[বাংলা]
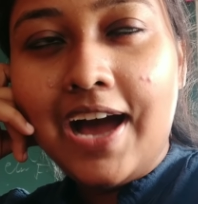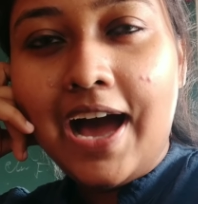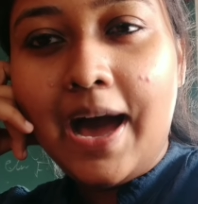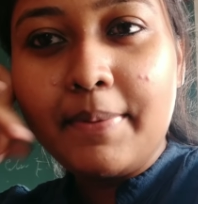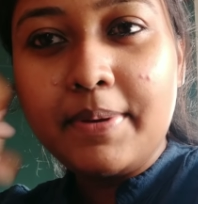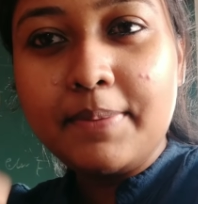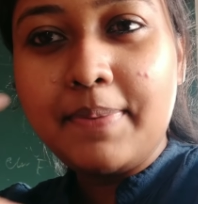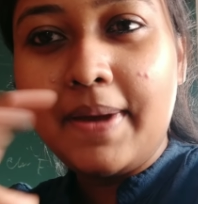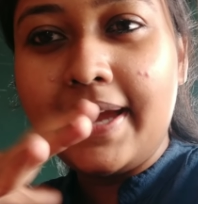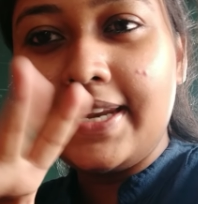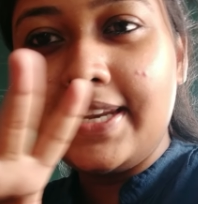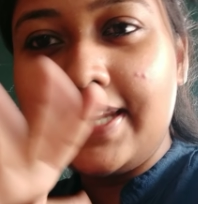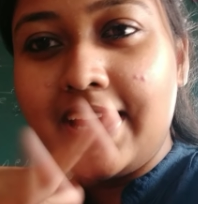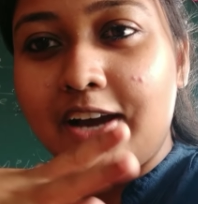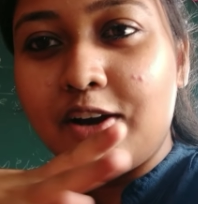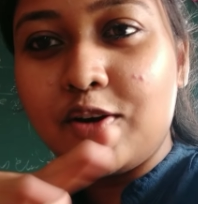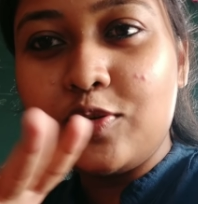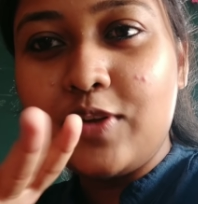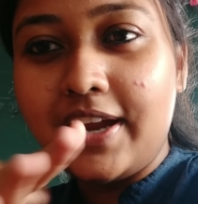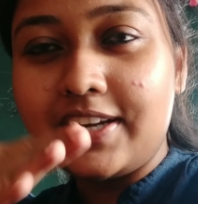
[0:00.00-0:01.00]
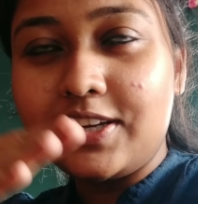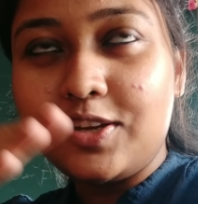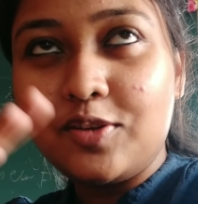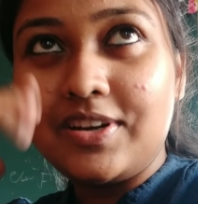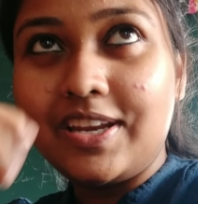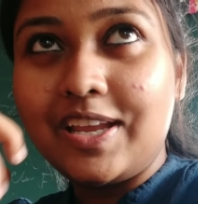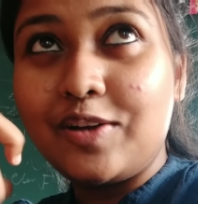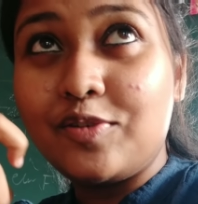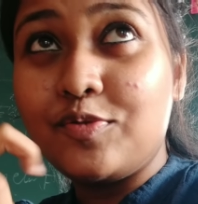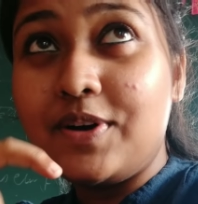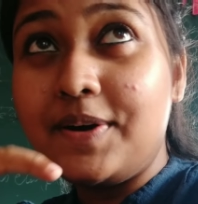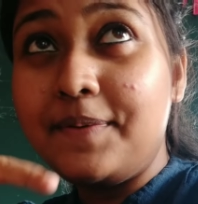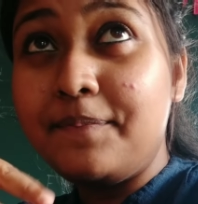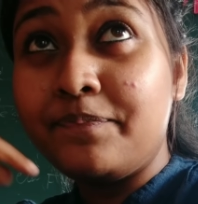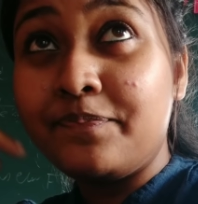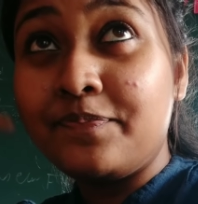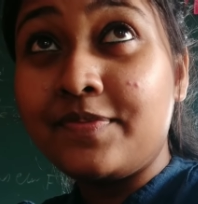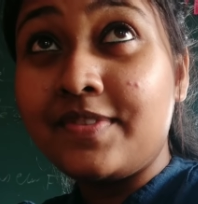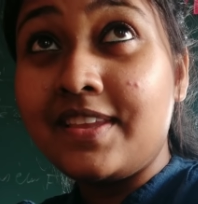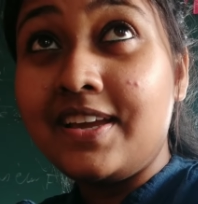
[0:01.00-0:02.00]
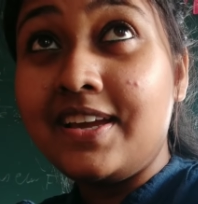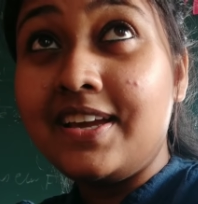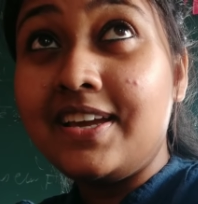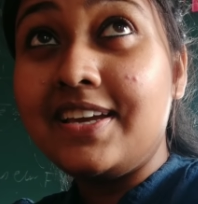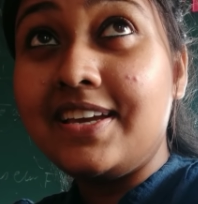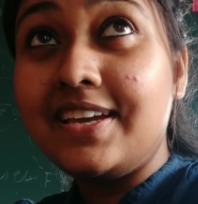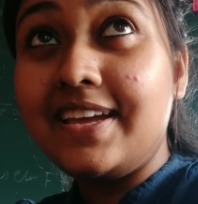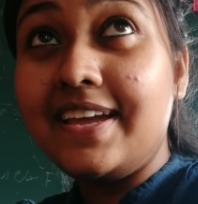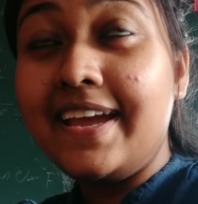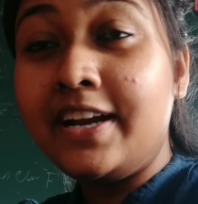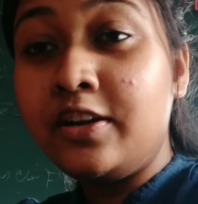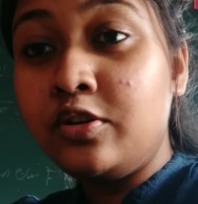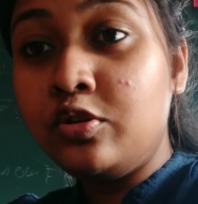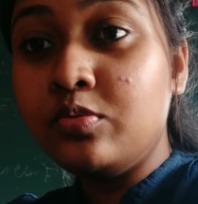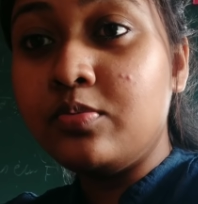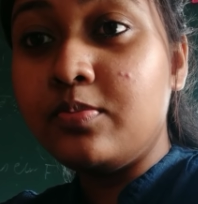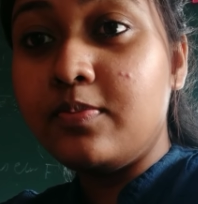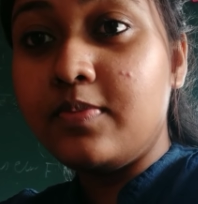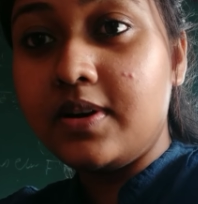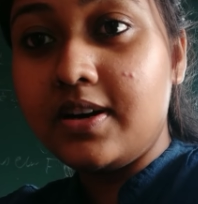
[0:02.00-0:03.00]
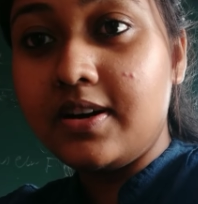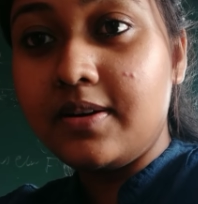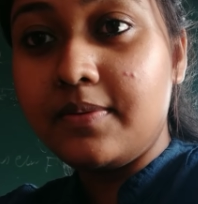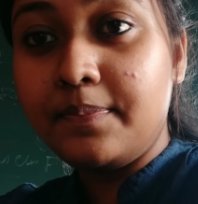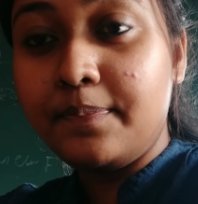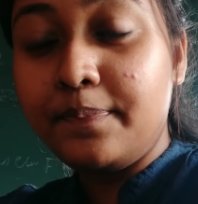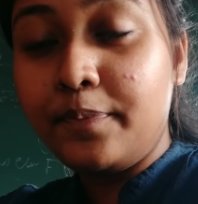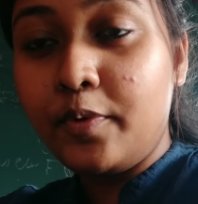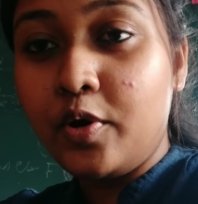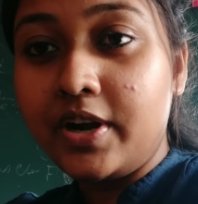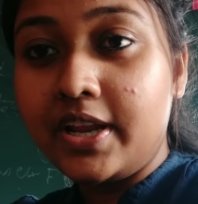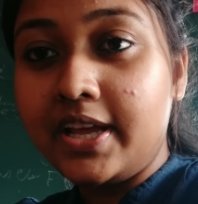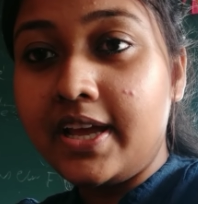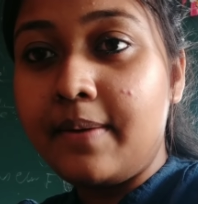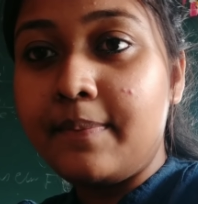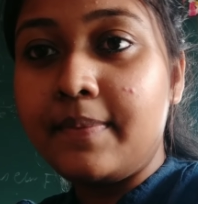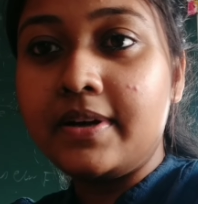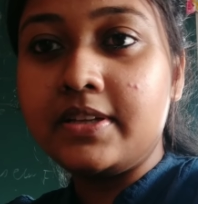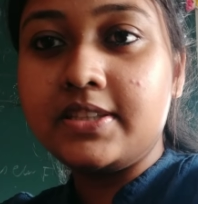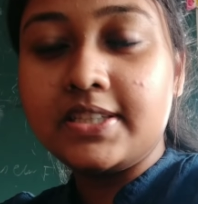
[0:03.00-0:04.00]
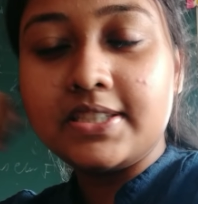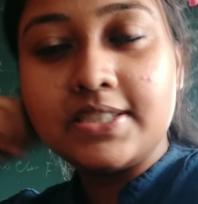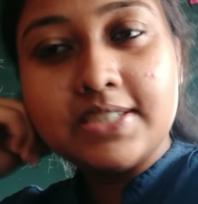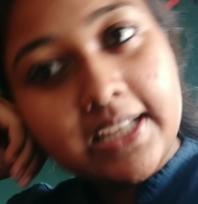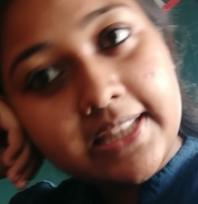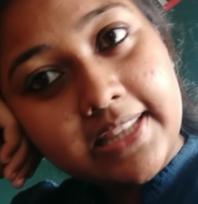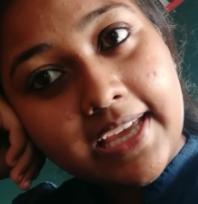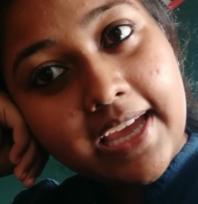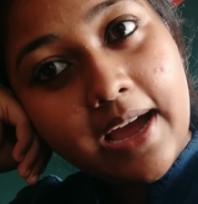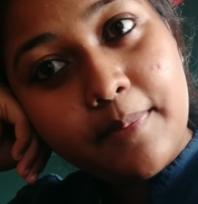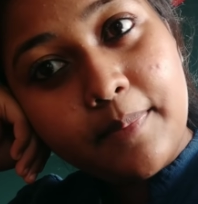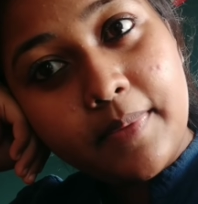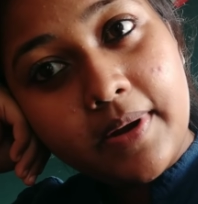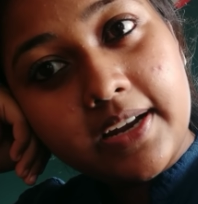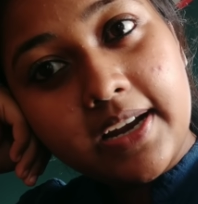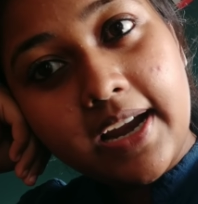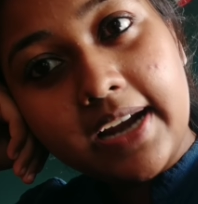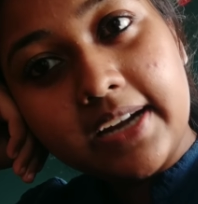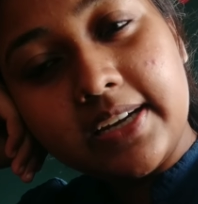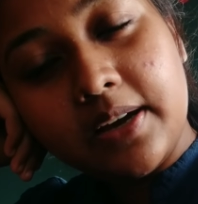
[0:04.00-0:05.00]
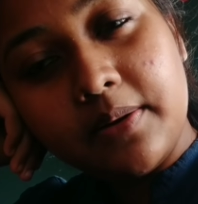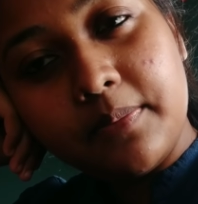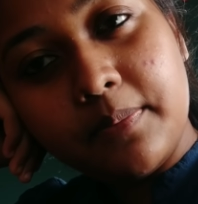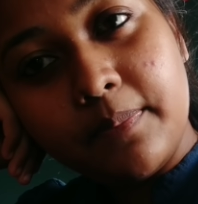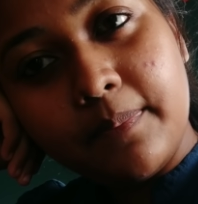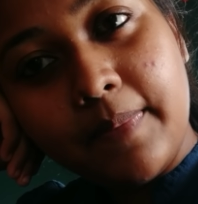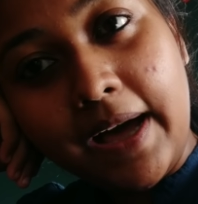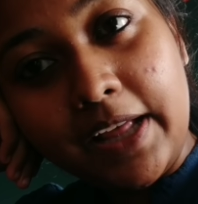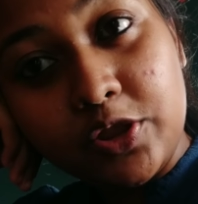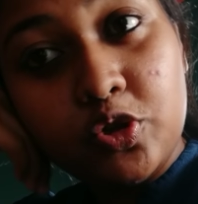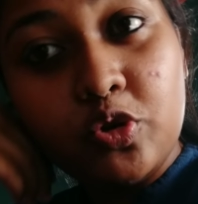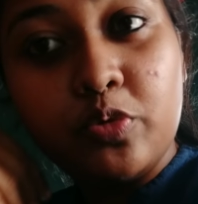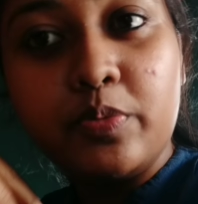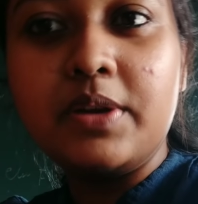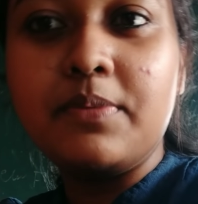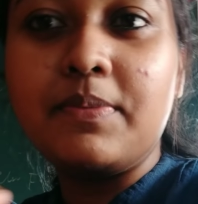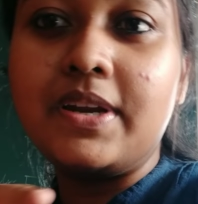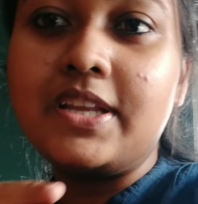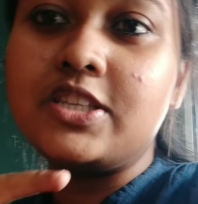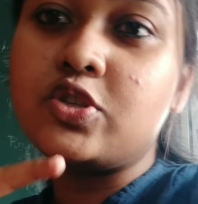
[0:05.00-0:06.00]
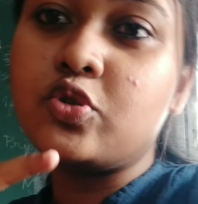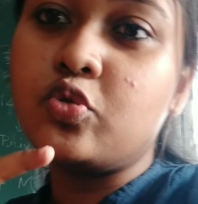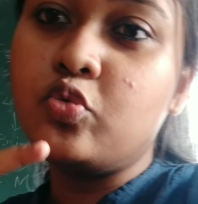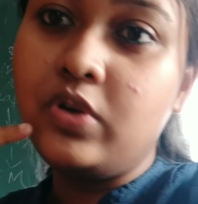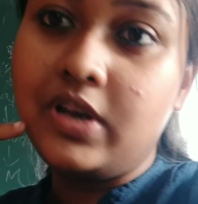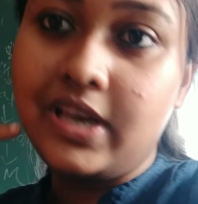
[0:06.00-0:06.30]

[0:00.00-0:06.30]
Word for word: আমি পাইনি এখন একটাও ঠেকুয়া একটু পরে আমাদের সাথে আমার একটা বান্ধবীর মানে স্কুল